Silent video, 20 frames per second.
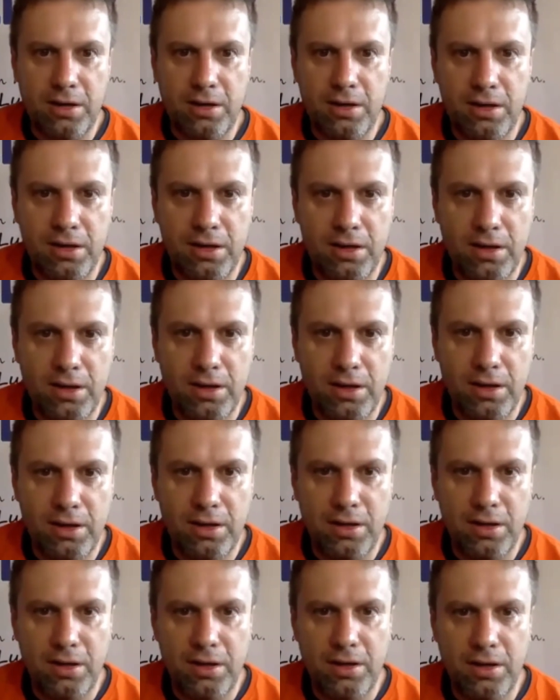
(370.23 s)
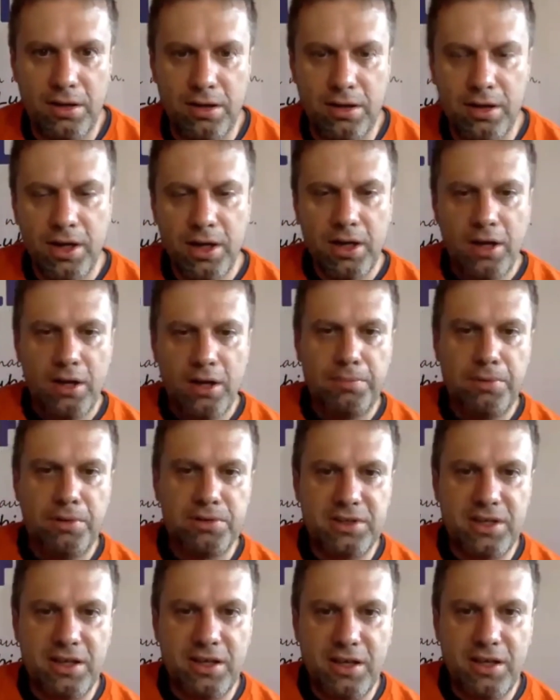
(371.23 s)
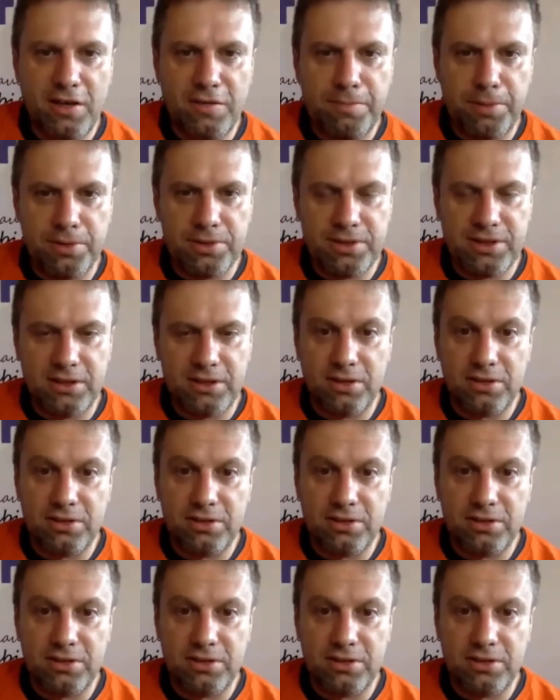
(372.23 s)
E, polskich gier w Polsce,